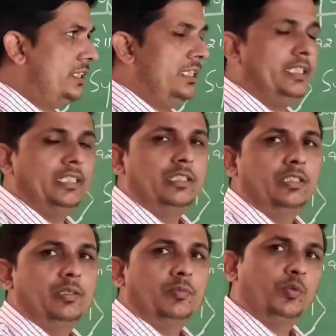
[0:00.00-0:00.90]
इससे
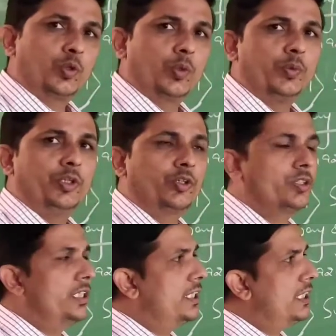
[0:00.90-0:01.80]
पूर्व वीडियो
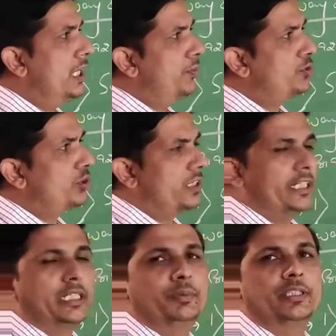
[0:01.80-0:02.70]
को देखकर आप इसको
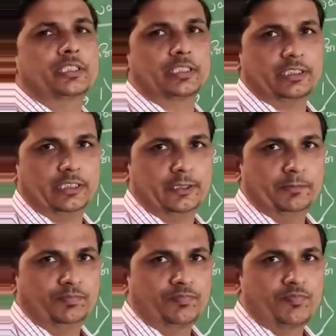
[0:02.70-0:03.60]
कनेक्ट भी कर सकते
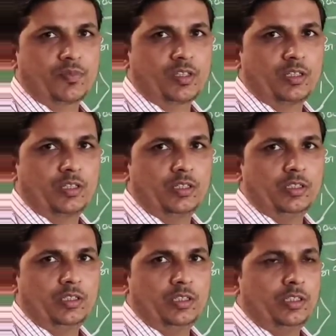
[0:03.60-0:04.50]
हैं
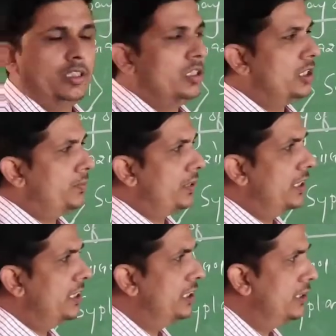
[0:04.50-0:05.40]
तब तक
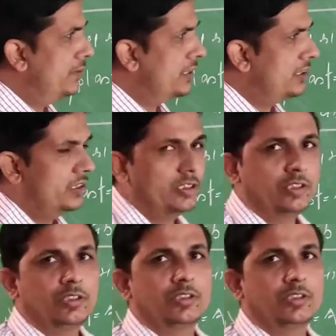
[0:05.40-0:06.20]
के लिए धन्यवाद